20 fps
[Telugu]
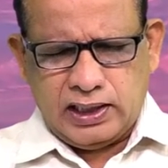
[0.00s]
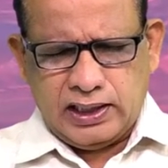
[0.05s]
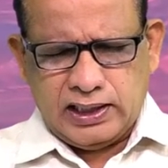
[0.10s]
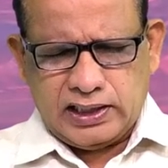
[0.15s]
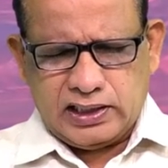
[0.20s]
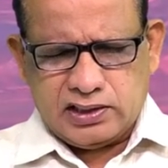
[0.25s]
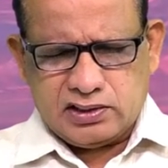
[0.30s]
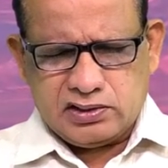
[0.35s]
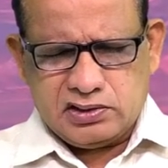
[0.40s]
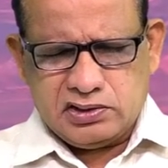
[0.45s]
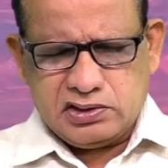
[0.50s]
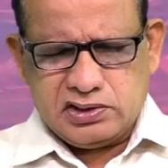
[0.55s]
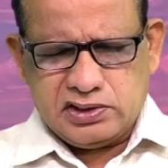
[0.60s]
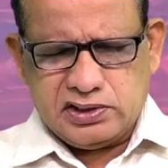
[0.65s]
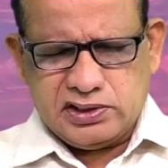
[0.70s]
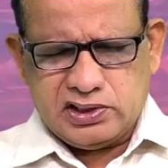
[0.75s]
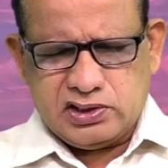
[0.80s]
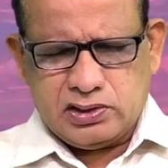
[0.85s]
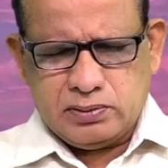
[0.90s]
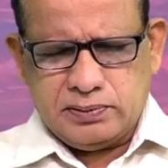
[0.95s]
ఆకర్షించి
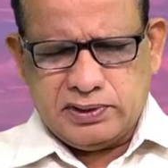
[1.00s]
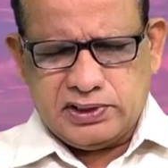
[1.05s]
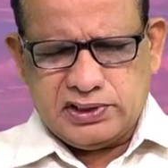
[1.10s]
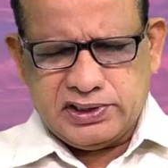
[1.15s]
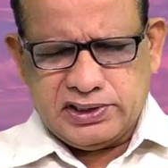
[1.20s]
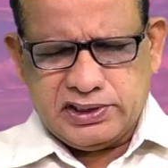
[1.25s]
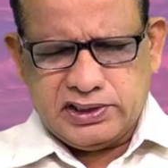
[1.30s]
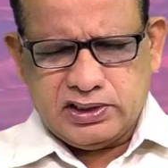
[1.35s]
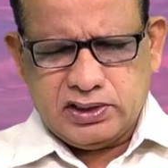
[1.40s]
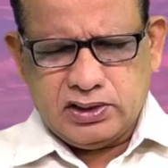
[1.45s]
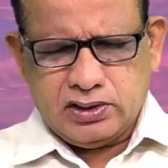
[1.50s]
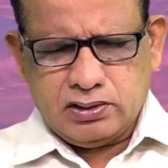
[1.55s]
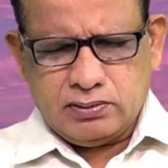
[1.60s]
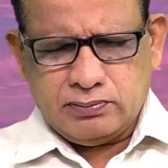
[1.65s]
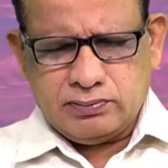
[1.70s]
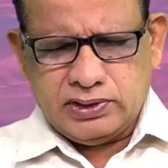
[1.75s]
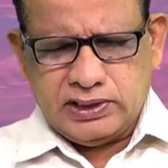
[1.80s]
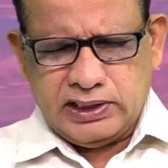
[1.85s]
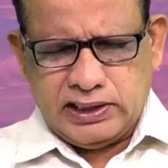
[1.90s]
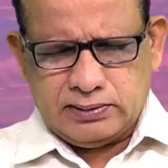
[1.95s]
ఎత్తిపట్టి
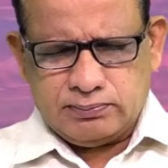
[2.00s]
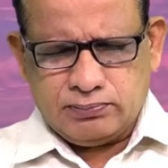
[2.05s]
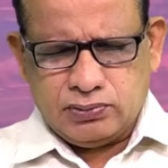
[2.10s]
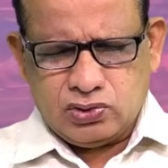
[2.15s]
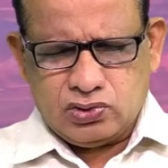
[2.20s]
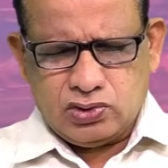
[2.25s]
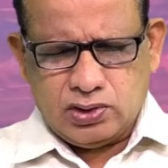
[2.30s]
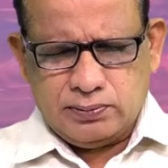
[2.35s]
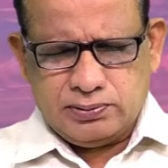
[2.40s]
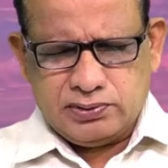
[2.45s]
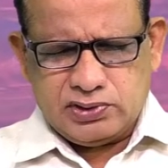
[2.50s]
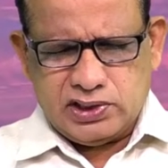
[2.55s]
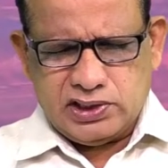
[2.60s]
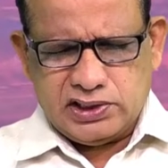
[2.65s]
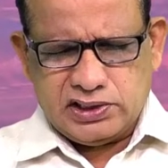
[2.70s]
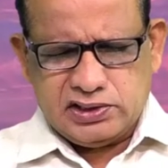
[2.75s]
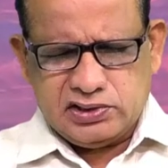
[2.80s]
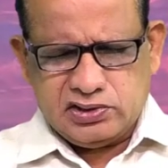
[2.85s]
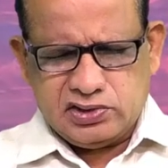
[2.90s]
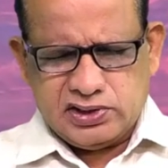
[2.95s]
మీ ఆత్మతో
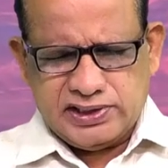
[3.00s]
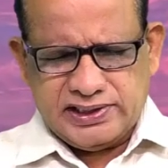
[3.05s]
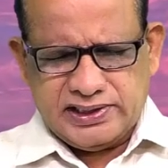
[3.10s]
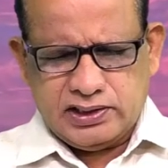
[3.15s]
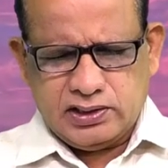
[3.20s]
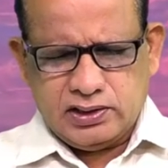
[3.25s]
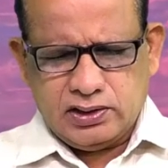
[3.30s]
అభిషేకించి